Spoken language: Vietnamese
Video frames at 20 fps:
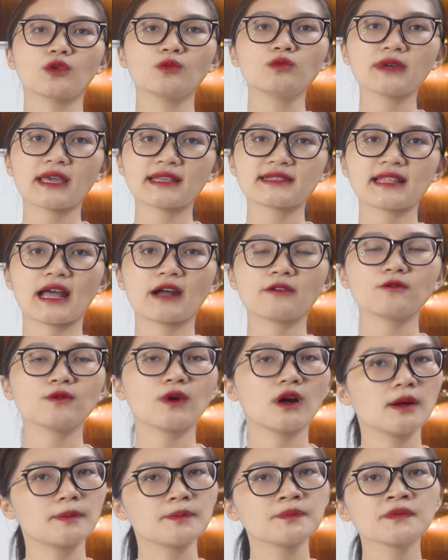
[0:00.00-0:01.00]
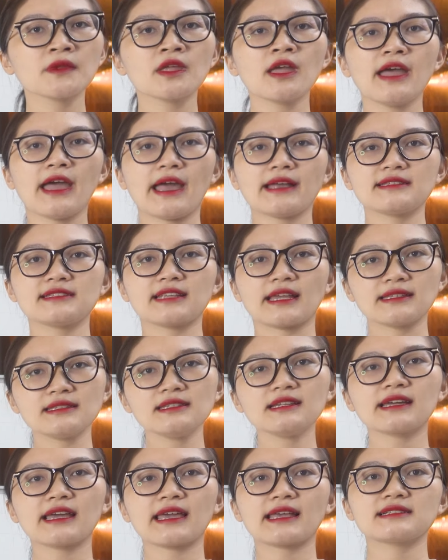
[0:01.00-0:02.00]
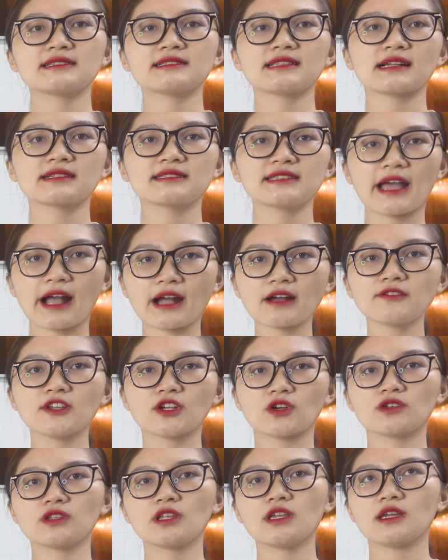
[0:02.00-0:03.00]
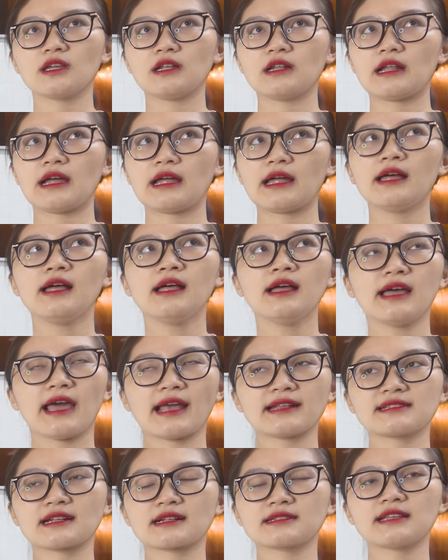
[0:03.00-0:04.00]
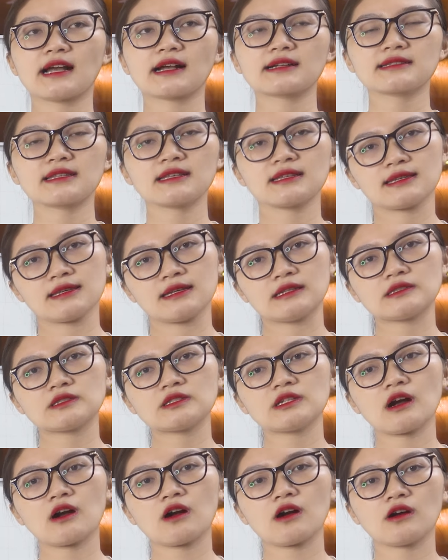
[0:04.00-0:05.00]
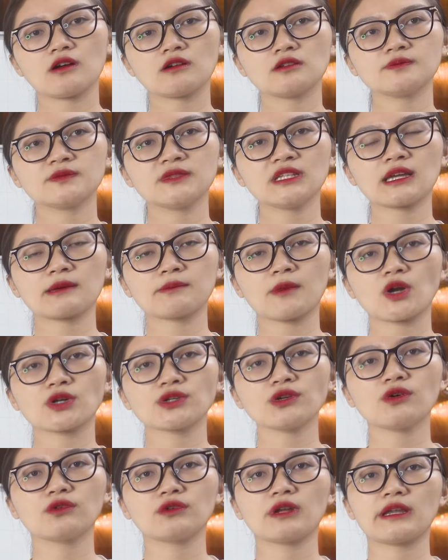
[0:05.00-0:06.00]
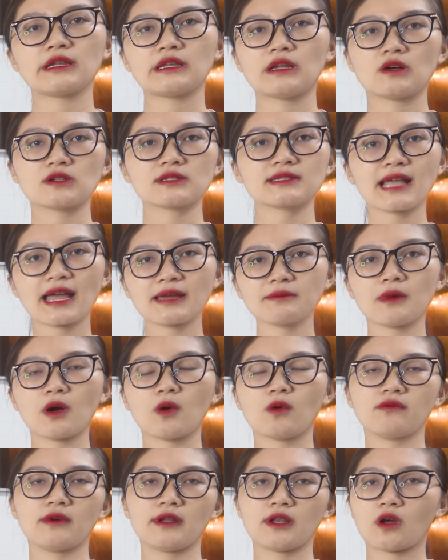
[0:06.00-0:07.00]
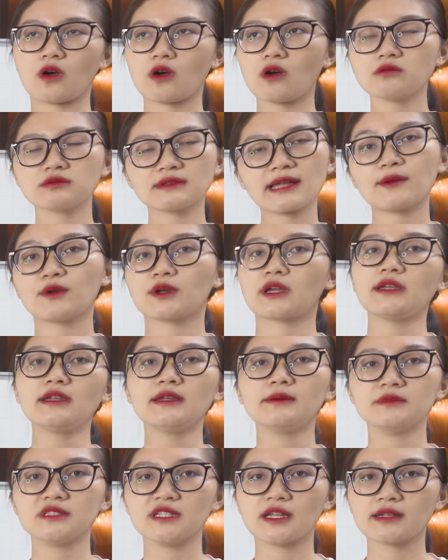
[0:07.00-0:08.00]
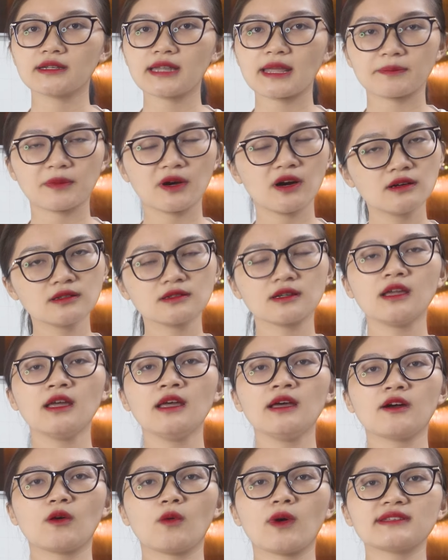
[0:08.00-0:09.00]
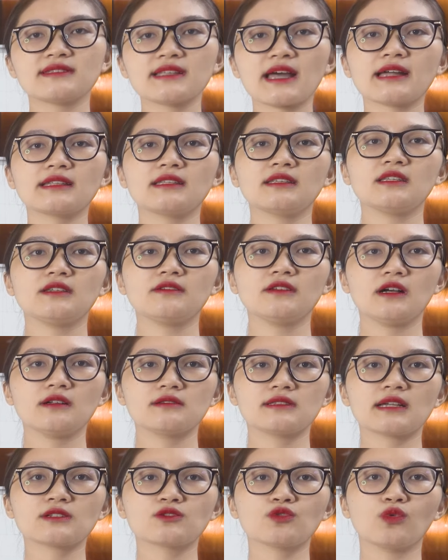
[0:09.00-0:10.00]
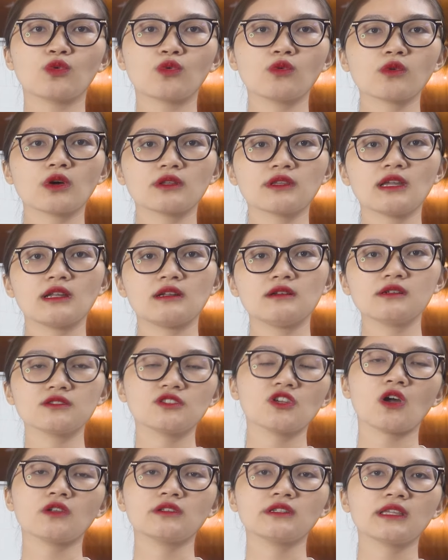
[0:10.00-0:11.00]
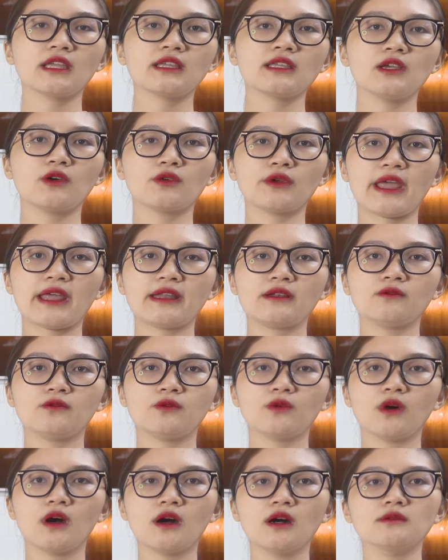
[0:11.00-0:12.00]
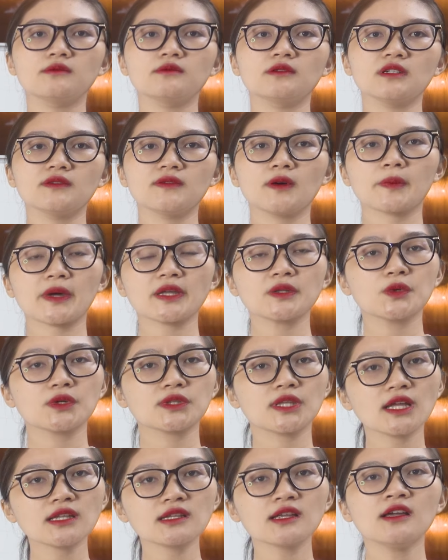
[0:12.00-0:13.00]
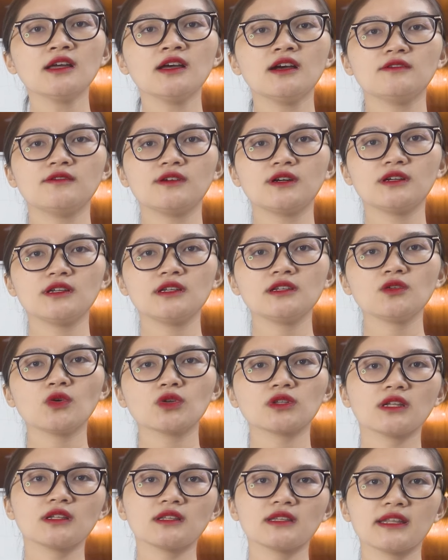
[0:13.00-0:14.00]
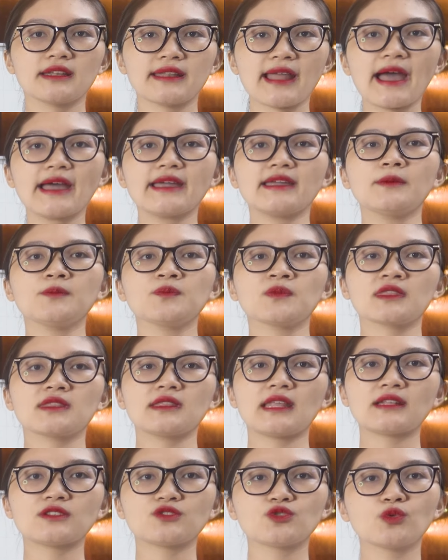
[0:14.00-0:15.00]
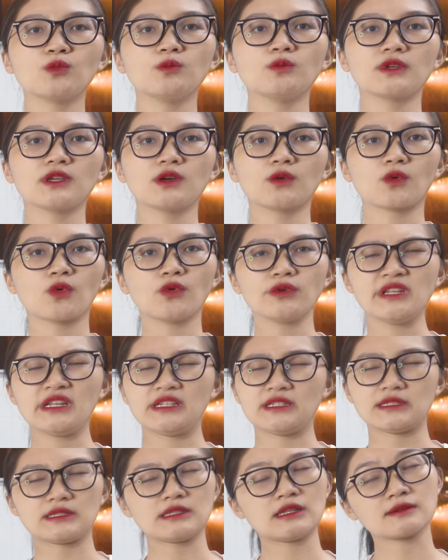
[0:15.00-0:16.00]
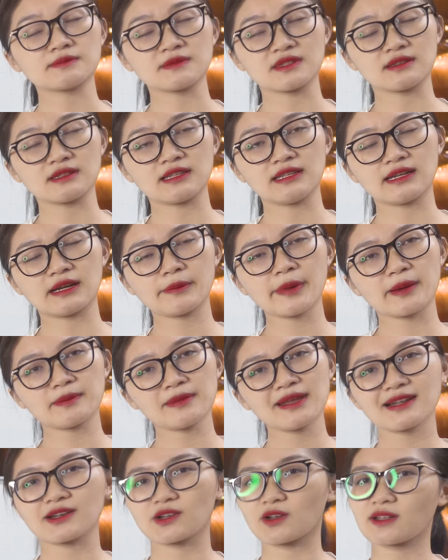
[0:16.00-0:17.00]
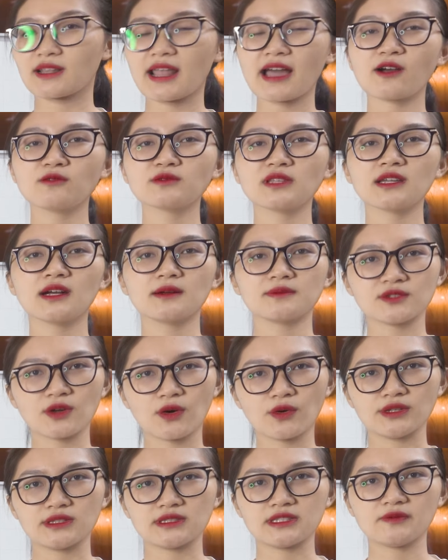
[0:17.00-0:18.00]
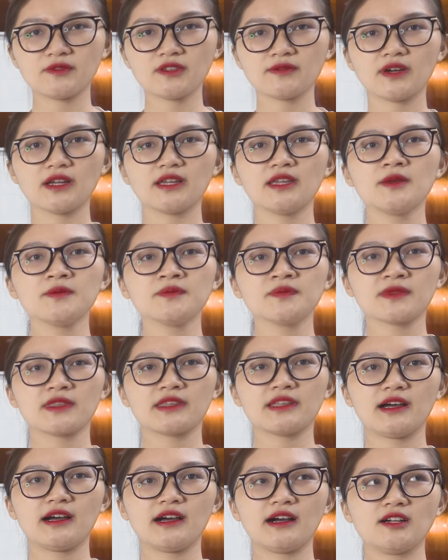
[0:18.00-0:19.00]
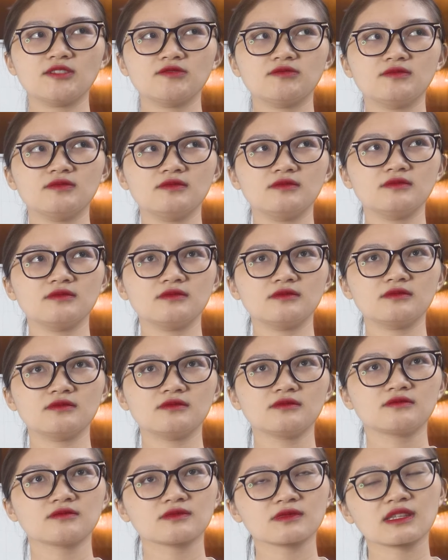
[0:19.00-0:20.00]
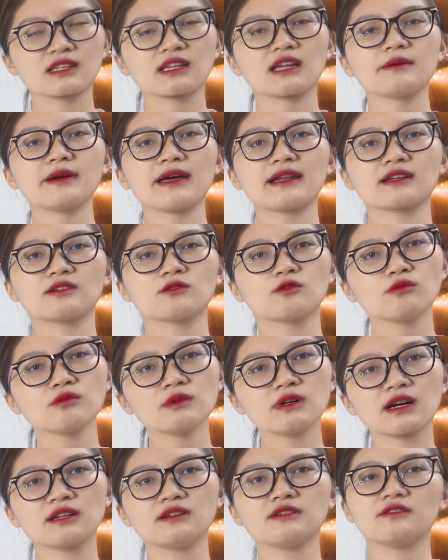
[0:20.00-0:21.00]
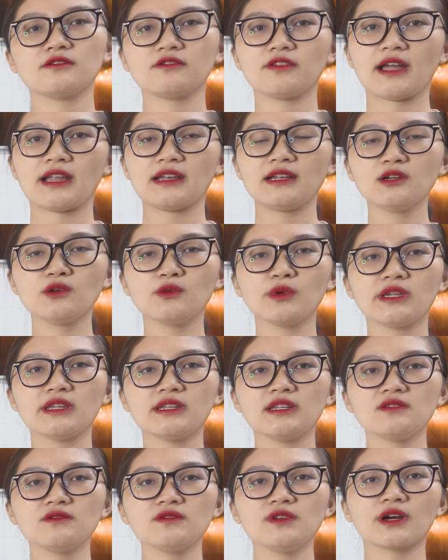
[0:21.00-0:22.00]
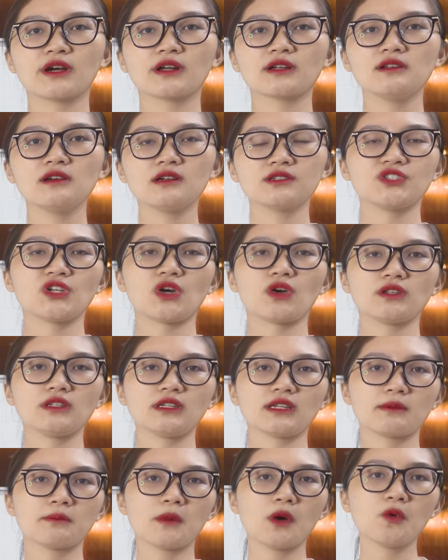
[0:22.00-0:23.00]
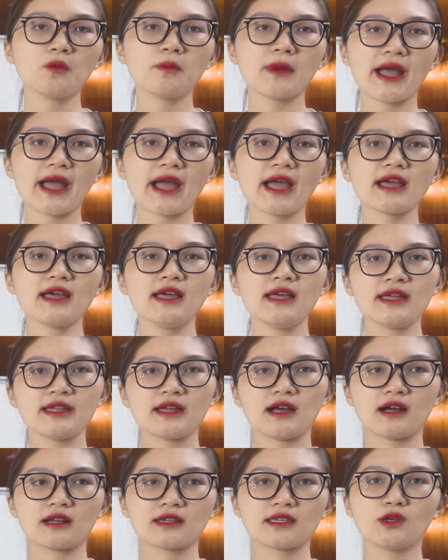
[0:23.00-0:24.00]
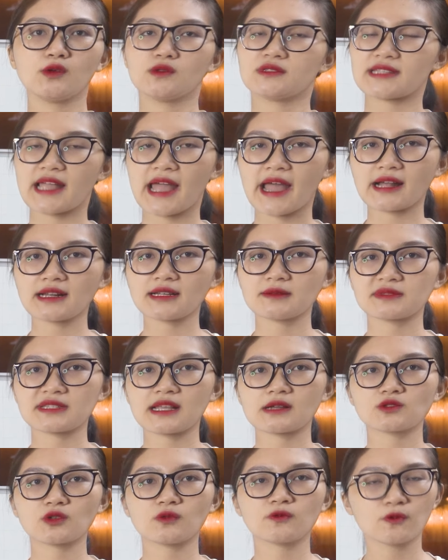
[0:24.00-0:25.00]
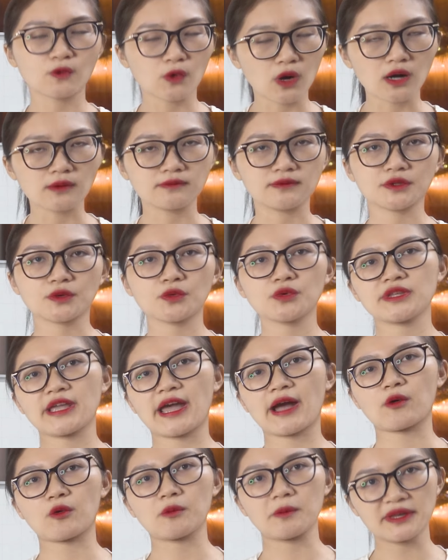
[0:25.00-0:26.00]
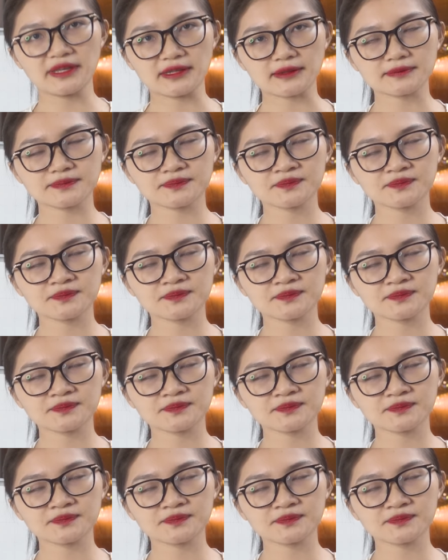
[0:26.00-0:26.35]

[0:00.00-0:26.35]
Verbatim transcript: đúng ánh sáng phù hợp. Tránh những cái ánh sáng trắng vì có thể là ánh sáng trắng sẽ khiến cho những cái món đồ này nó sai màu và nó không tạo được cái điểm nhấn đẹp hơn. Ngoài ra thì gia chủ cũng có thể lựa chọn những cái kiểu đèn phù hợp với phong cách nội thất. Với nội thất hiện đại, đèn chùm kiểu cổ điển thì, thì các bạn biết là nó đã không thích hợp rồi. Chính vì vậy à, các bạn cũng cần phải lưu ý đến việc lựa chọn những cái mẫu mã, à, kiểu dáng làm sao cho phù hợp với ngôi nhà của mình.